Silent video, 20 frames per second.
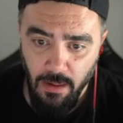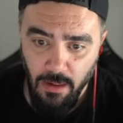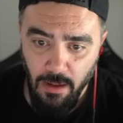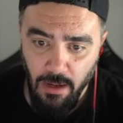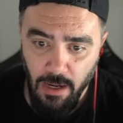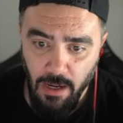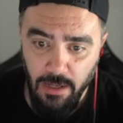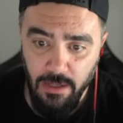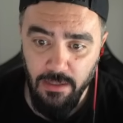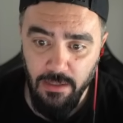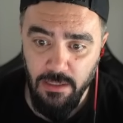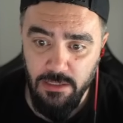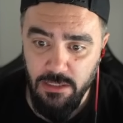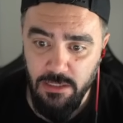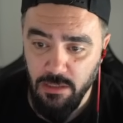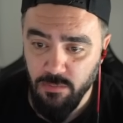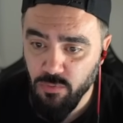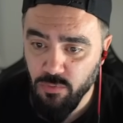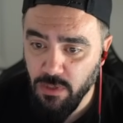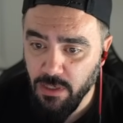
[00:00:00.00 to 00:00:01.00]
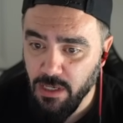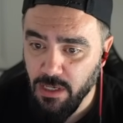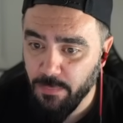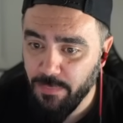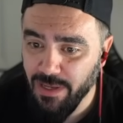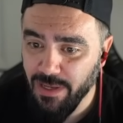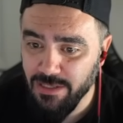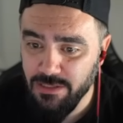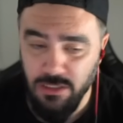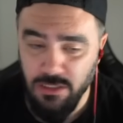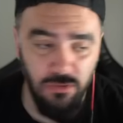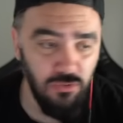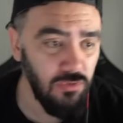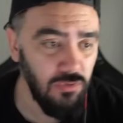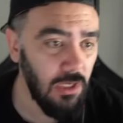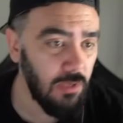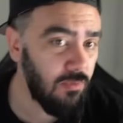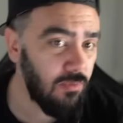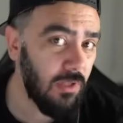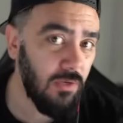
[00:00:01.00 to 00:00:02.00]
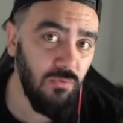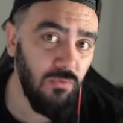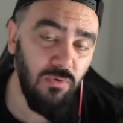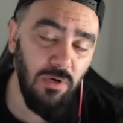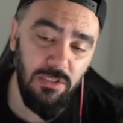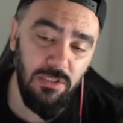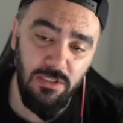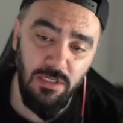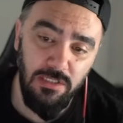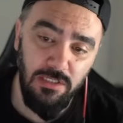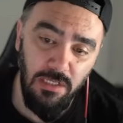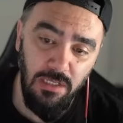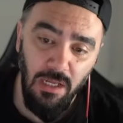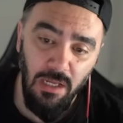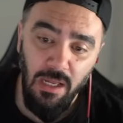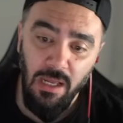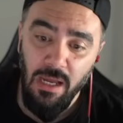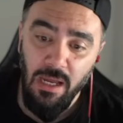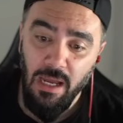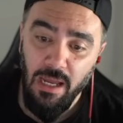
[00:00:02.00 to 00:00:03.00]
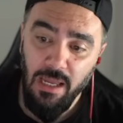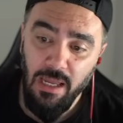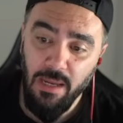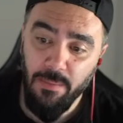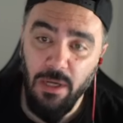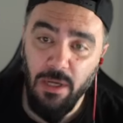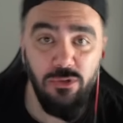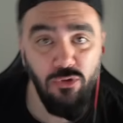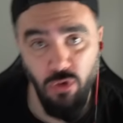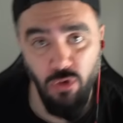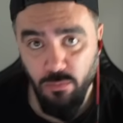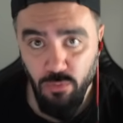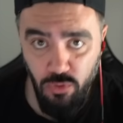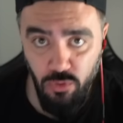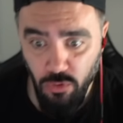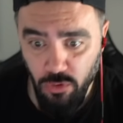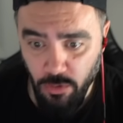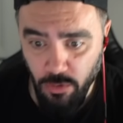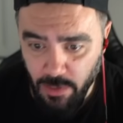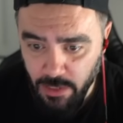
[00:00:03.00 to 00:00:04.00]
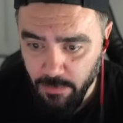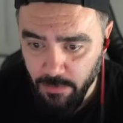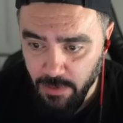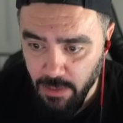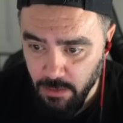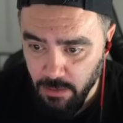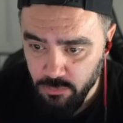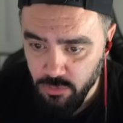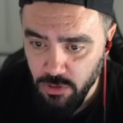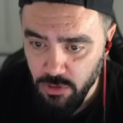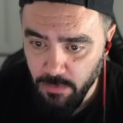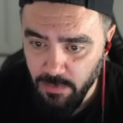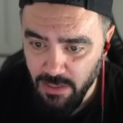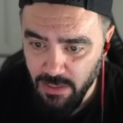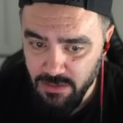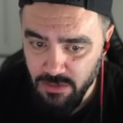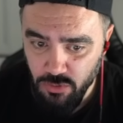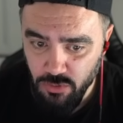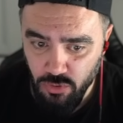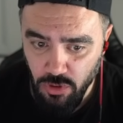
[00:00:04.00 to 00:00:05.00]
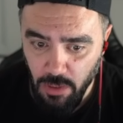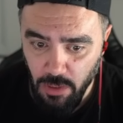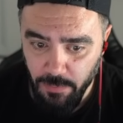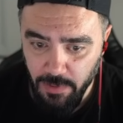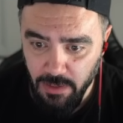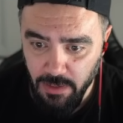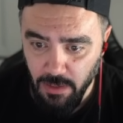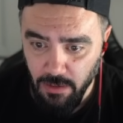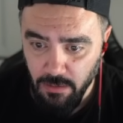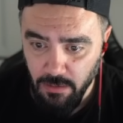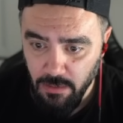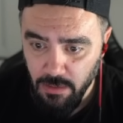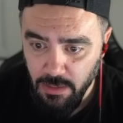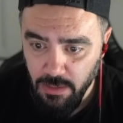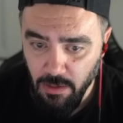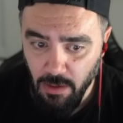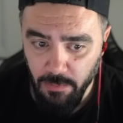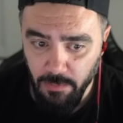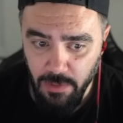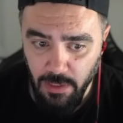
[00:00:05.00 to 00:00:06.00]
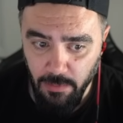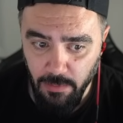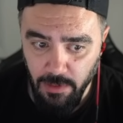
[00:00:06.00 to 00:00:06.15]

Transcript: Arkadaşlar bunlar kapıyı açacak. Şunlar bunları uğraştıracak. Ee, az sonra burada olurum. Hadi bakalım. Şunlar bir açsın şu kapıyı da. Devam edelim.